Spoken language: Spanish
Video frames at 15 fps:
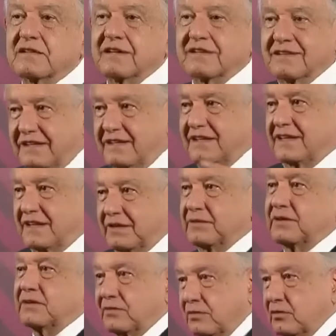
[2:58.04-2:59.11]
que tienen
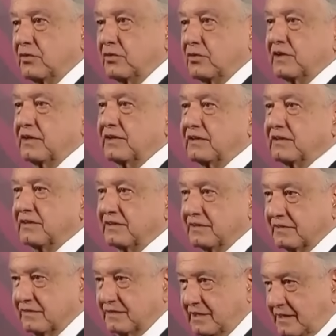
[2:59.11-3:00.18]
que ver con Loret.
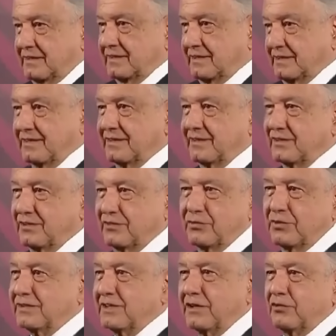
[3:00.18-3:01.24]
O sea,
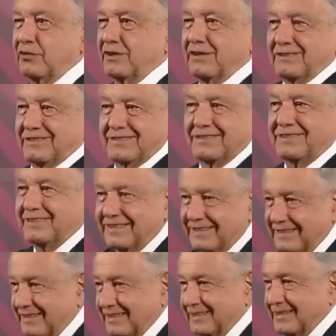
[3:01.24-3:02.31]
no es que Loret
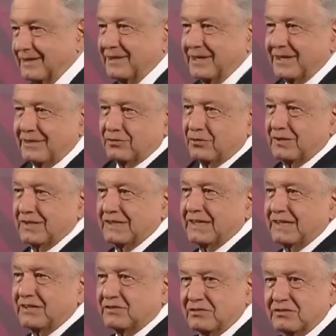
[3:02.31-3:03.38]
se llevara todo el
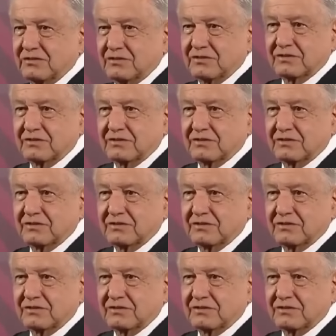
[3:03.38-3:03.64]
dinero,